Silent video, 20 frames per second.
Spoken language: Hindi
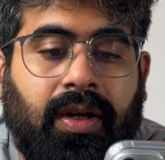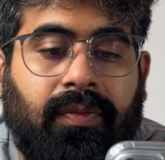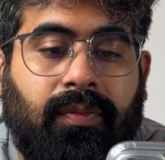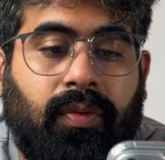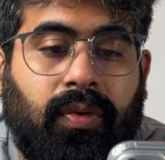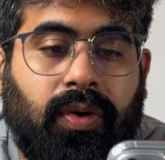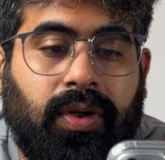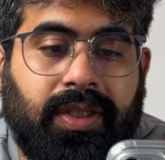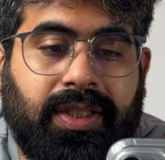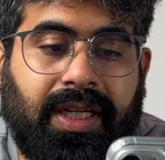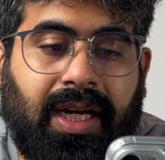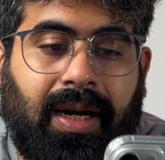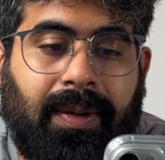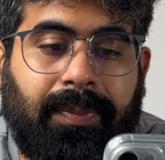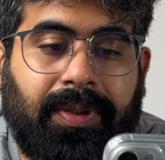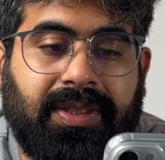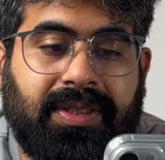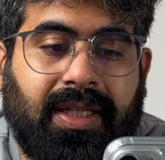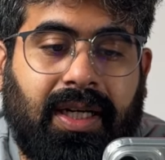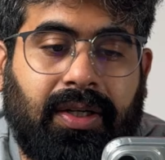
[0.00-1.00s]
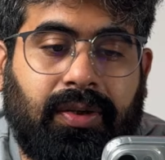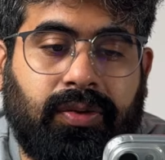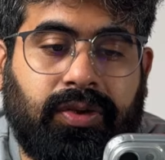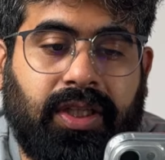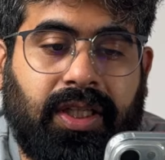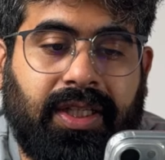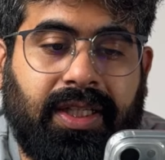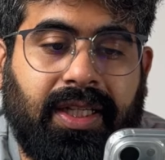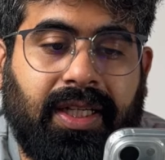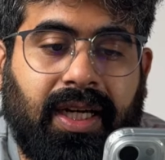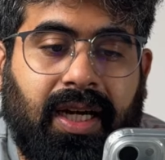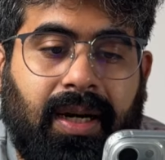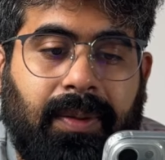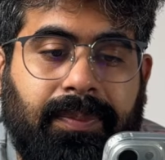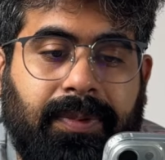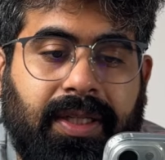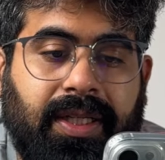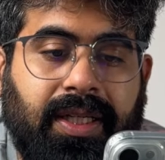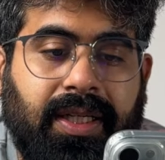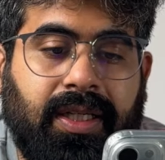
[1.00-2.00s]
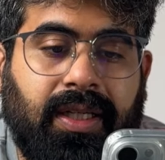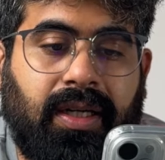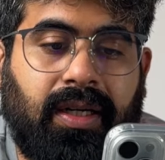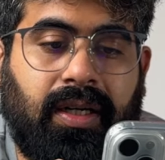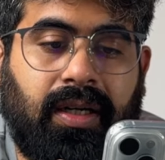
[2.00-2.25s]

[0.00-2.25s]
वो यहाँ पर स्टार्ट हो जाएगी आपकी